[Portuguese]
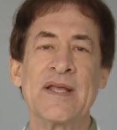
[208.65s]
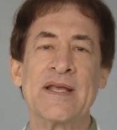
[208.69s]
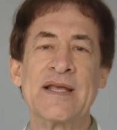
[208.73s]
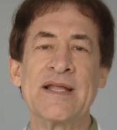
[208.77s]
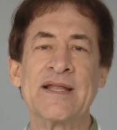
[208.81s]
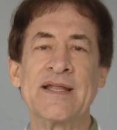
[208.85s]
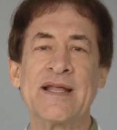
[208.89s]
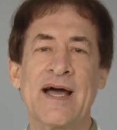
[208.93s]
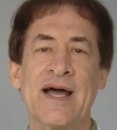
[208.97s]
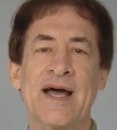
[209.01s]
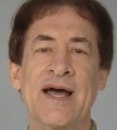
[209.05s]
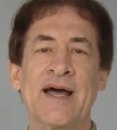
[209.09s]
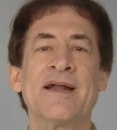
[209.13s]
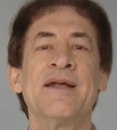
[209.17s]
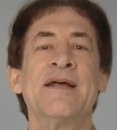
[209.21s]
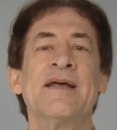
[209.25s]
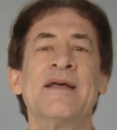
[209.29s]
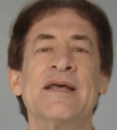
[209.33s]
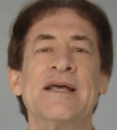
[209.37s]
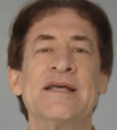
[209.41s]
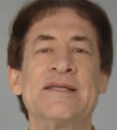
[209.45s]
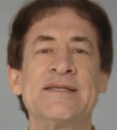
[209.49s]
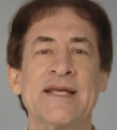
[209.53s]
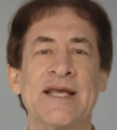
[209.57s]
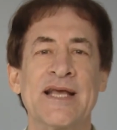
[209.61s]
em dar
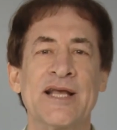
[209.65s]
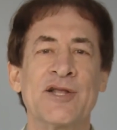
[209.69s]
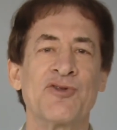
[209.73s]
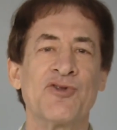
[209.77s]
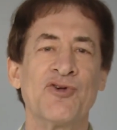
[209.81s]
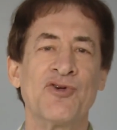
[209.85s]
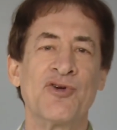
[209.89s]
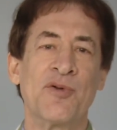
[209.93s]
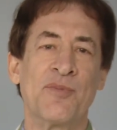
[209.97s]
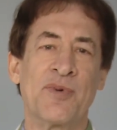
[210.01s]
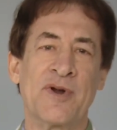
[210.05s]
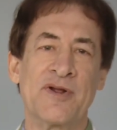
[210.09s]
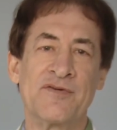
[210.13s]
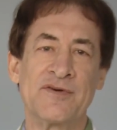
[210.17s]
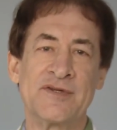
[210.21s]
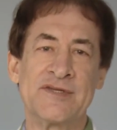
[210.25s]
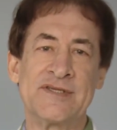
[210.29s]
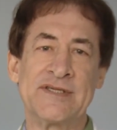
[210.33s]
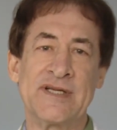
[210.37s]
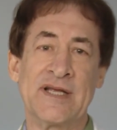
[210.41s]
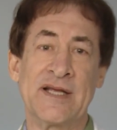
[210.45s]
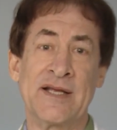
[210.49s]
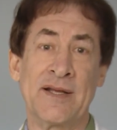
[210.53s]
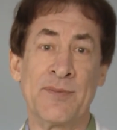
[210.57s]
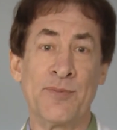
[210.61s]
esse retorno para
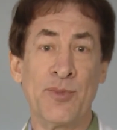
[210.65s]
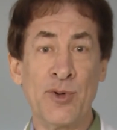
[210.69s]
você.